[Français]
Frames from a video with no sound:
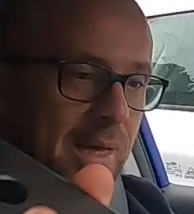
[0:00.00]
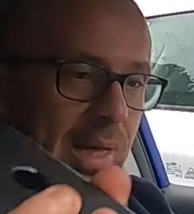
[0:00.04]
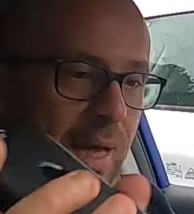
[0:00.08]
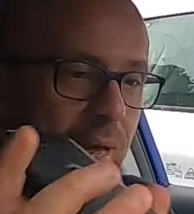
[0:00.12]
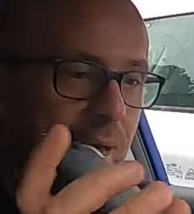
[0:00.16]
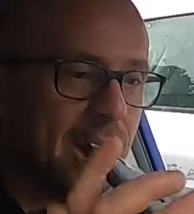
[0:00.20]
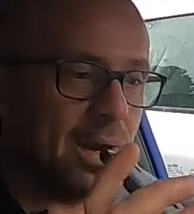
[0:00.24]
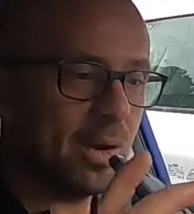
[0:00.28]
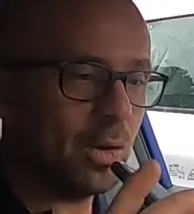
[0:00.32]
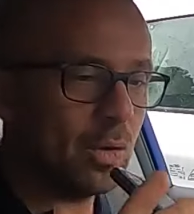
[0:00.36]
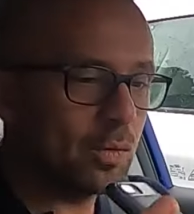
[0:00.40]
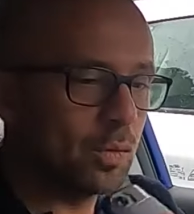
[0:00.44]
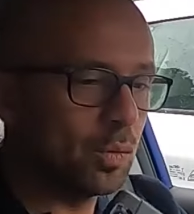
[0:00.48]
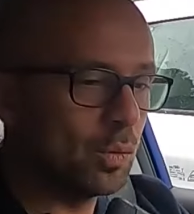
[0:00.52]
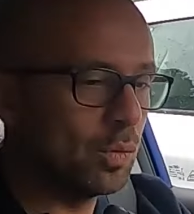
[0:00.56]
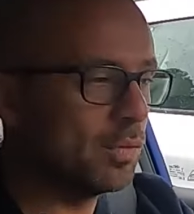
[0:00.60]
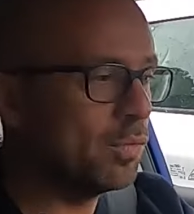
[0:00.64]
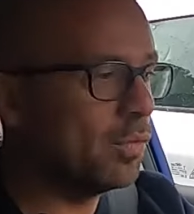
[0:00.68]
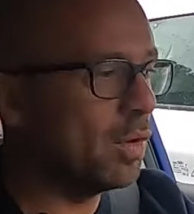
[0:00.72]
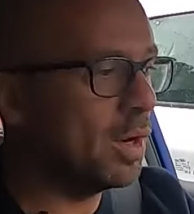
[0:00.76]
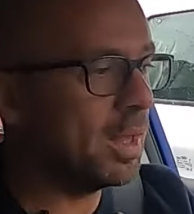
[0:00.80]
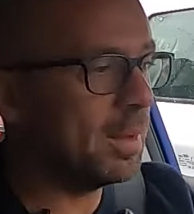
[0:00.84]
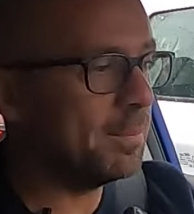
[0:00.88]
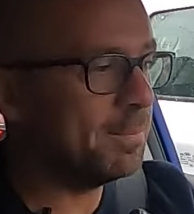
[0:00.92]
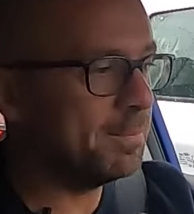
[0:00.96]
Alors, donc
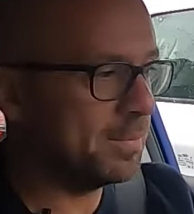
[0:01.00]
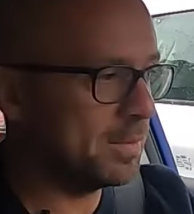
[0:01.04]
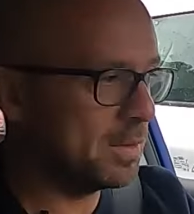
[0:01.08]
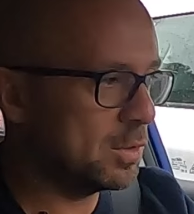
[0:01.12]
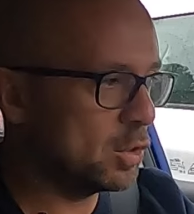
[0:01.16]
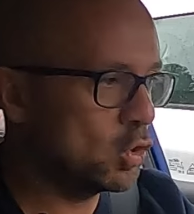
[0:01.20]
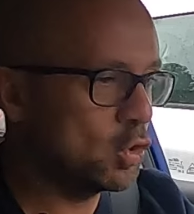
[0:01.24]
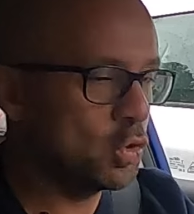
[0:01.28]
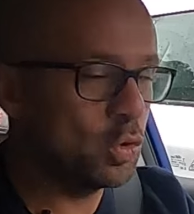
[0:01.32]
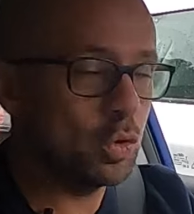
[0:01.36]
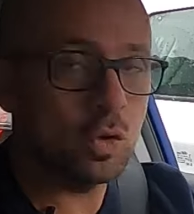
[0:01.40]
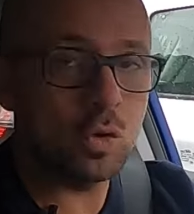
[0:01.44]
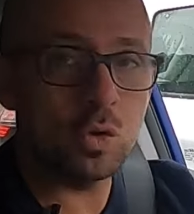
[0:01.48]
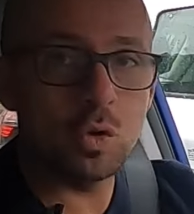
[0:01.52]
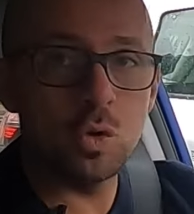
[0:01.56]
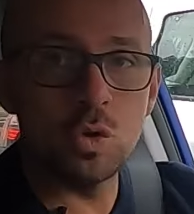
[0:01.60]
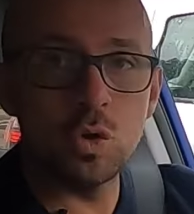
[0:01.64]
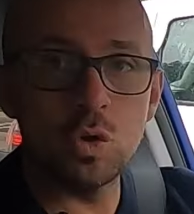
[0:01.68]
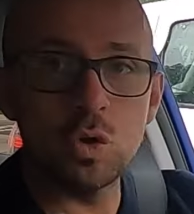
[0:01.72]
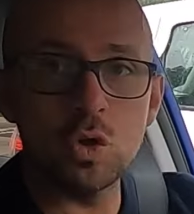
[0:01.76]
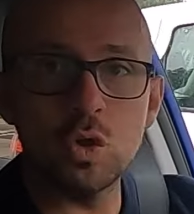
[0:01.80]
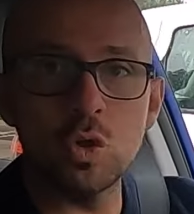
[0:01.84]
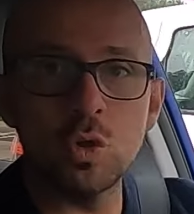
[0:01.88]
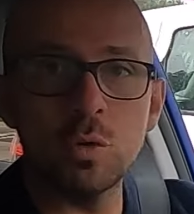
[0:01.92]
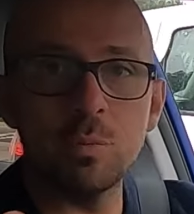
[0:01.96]
voilà, chose que
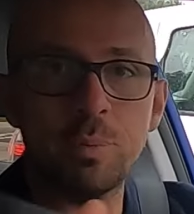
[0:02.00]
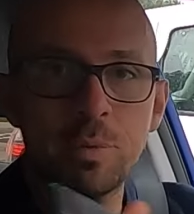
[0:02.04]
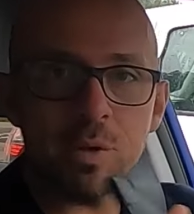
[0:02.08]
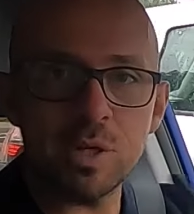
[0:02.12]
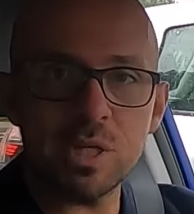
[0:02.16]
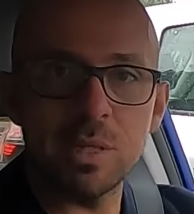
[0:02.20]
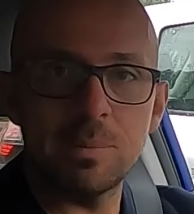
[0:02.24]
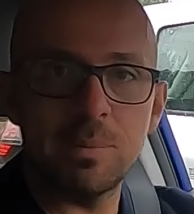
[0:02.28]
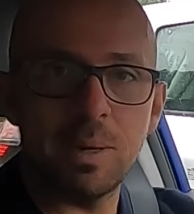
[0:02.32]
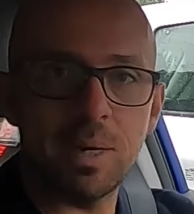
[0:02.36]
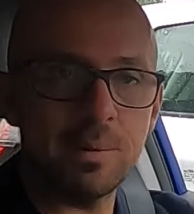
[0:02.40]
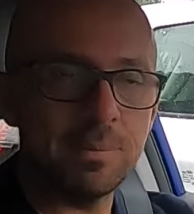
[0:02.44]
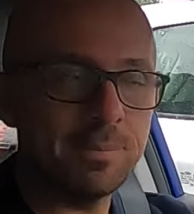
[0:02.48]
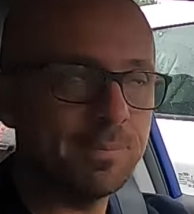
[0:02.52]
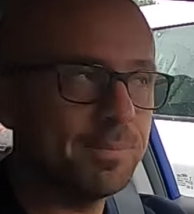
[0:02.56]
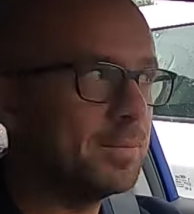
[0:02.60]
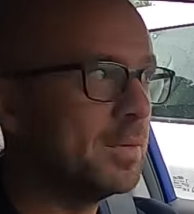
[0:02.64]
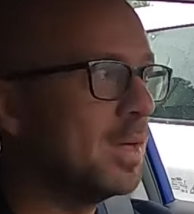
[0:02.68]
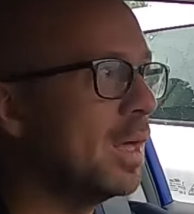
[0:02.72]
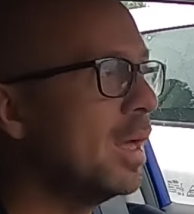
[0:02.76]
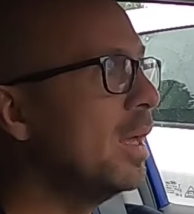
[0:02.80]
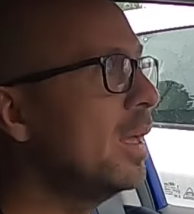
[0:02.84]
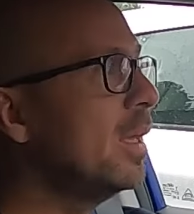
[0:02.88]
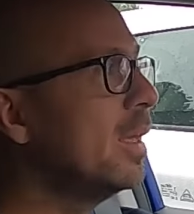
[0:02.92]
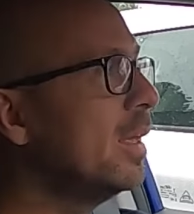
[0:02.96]
je ne pensais pas.
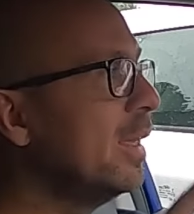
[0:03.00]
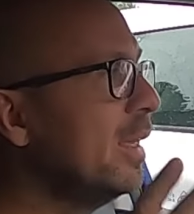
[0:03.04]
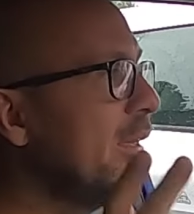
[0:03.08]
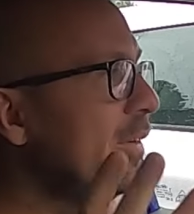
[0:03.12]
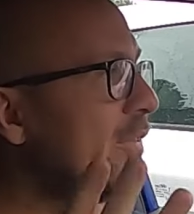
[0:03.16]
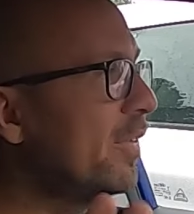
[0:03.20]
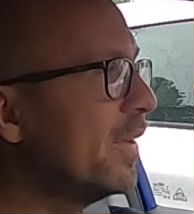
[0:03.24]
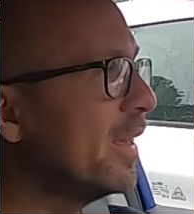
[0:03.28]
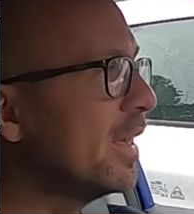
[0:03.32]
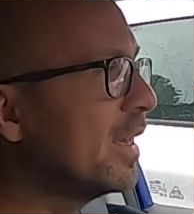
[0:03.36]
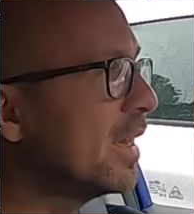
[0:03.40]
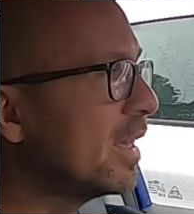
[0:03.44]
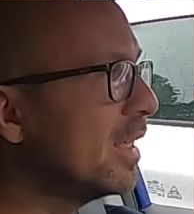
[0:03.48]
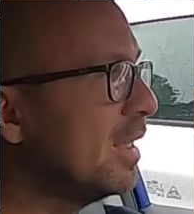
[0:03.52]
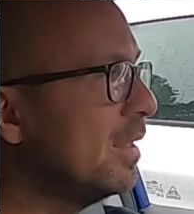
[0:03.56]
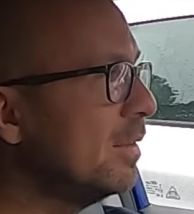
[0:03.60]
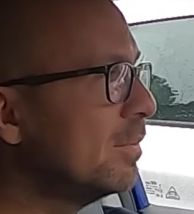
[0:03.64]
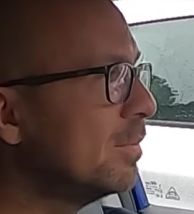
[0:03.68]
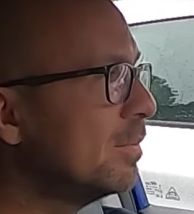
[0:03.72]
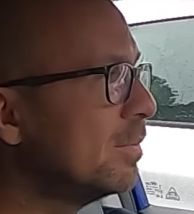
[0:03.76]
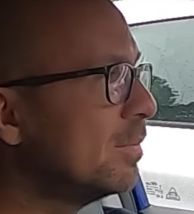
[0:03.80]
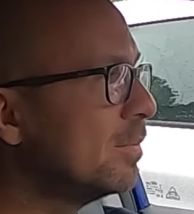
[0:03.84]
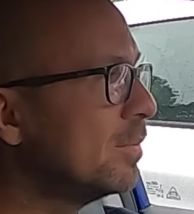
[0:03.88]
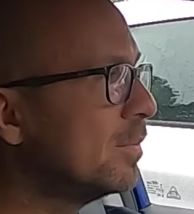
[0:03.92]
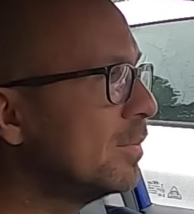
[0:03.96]
Il fait gris.
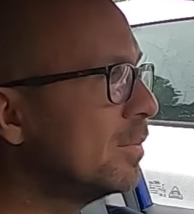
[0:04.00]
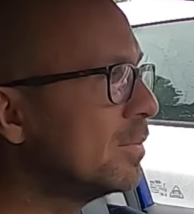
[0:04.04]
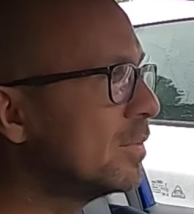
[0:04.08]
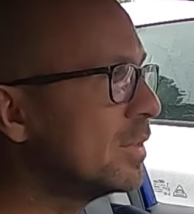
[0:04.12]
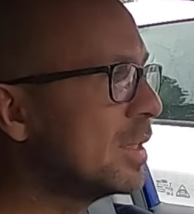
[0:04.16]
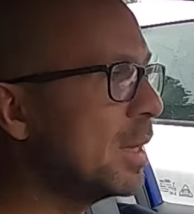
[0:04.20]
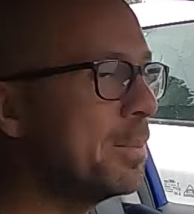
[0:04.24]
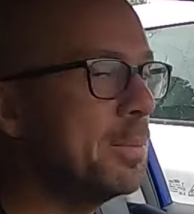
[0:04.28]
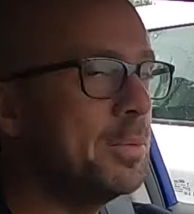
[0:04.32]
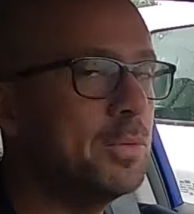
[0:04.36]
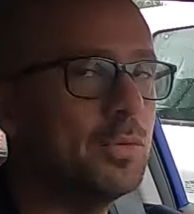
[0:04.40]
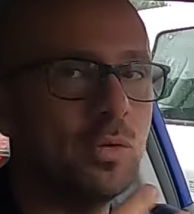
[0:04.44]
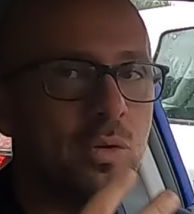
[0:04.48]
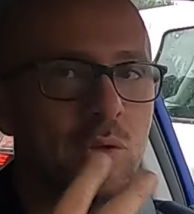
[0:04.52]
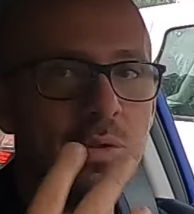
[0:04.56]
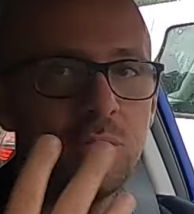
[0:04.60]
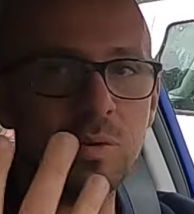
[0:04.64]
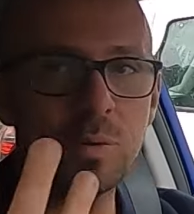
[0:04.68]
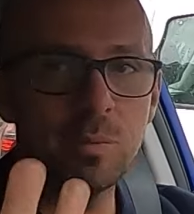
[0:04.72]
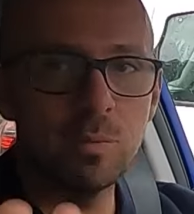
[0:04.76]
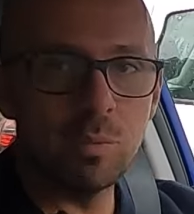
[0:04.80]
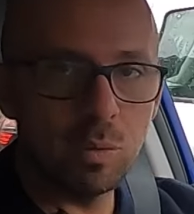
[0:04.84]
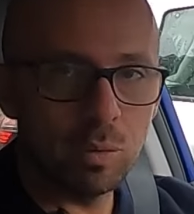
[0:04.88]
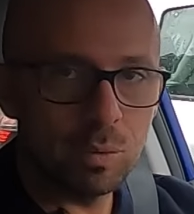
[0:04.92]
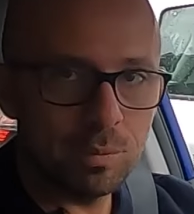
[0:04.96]
D'habitude, il fait
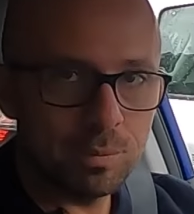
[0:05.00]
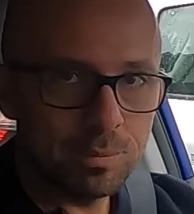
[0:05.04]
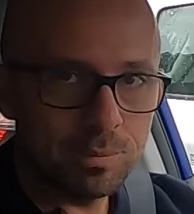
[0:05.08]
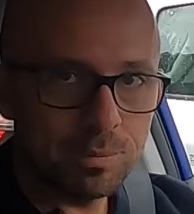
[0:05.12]
beau.